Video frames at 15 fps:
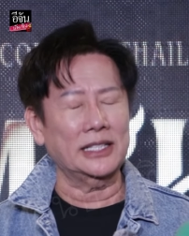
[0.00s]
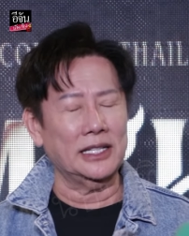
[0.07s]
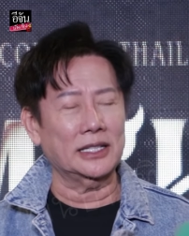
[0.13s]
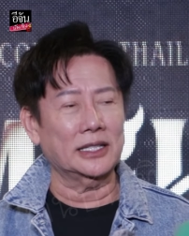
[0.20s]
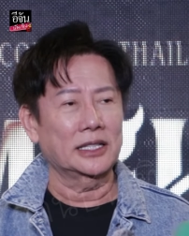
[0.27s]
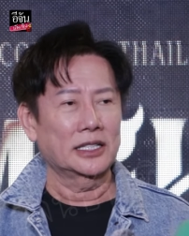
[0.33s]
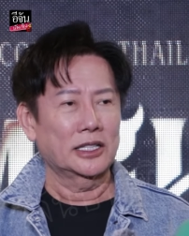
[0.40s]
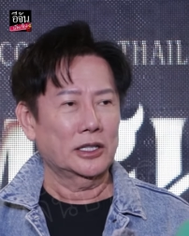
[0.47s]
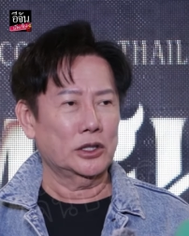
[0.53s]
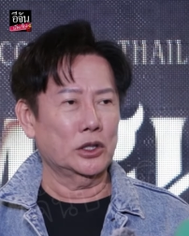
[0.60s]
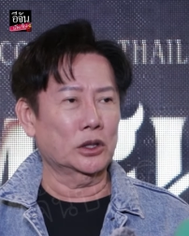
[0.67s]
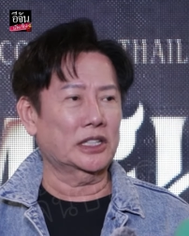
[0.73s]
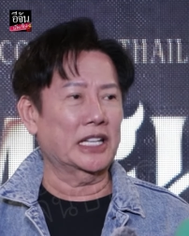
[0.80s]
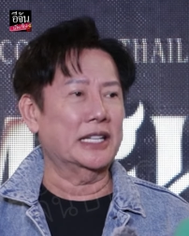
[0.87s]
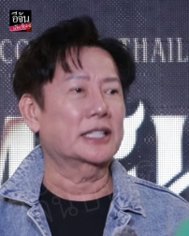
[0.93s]
ที่ยุ
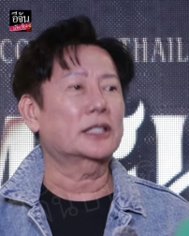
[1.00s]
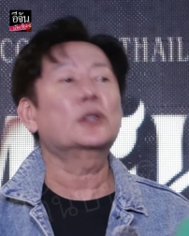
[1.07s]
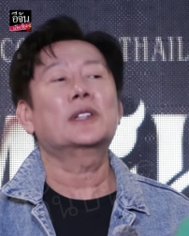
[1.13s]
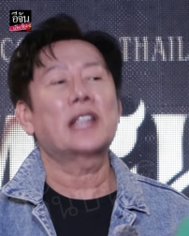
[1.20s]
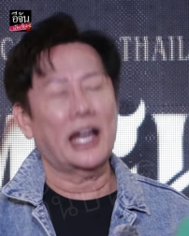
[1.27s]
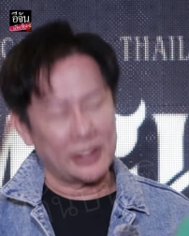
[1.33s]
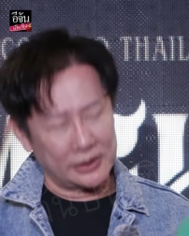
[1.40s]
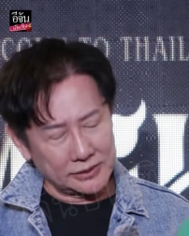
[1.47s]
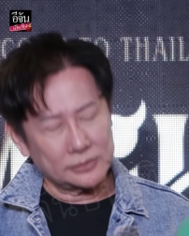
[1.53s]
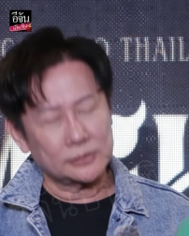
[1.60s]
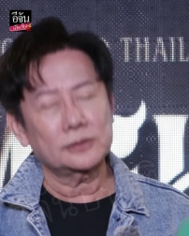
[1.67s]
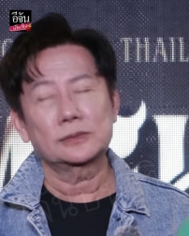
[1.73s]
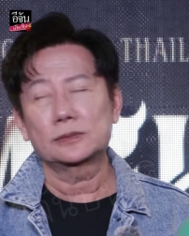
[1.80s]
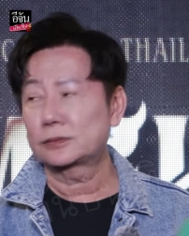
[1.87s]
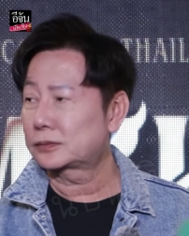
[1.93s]
ติทุกอย่างได้
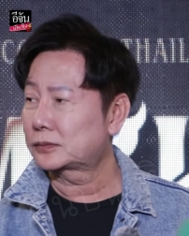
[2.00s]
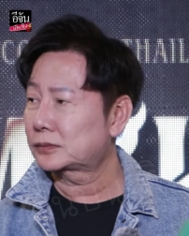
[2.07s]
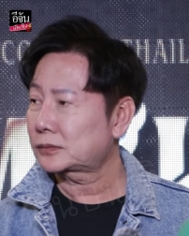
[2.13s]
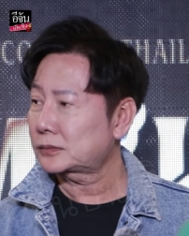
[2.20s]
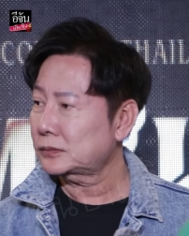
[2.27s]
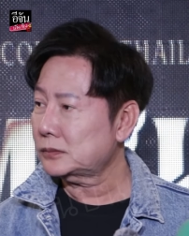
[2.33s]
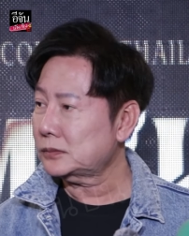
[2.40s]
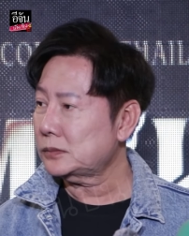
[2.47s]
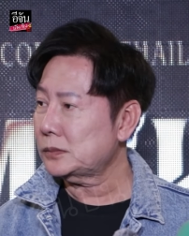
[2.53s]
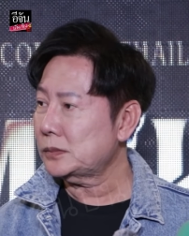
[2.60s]
แจ้งเขาตรงนั้นเลยไหม